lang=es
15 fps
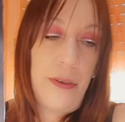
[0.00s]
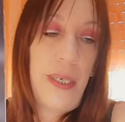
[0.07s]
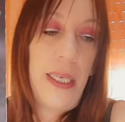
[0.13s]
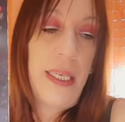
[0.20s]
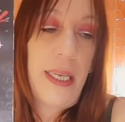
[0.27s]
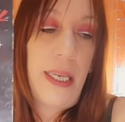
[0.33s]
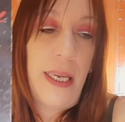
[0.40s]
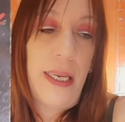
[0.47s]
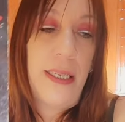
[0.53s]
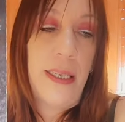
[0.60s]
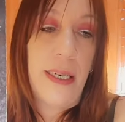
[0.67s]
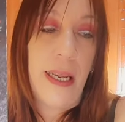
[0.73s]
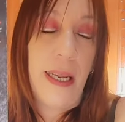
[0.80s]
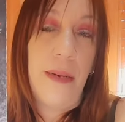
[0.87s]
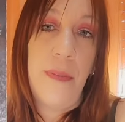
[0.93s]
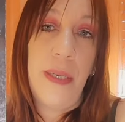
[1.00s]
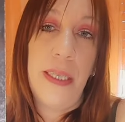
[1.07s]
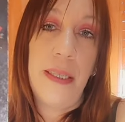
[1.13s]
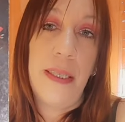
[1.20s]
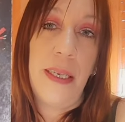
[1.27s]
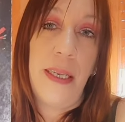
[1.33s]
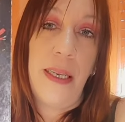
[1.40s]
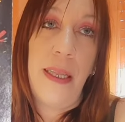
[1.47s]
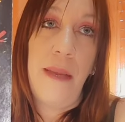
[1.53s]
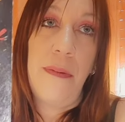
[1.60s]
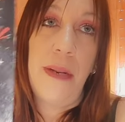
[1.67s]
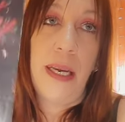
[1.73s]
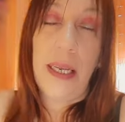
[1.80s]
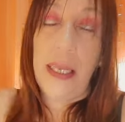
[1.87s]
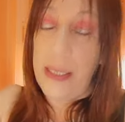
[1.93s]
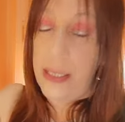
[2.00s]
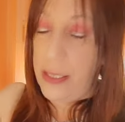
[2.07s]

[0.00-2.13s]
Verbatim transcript: Es que realmente Libra, aquí te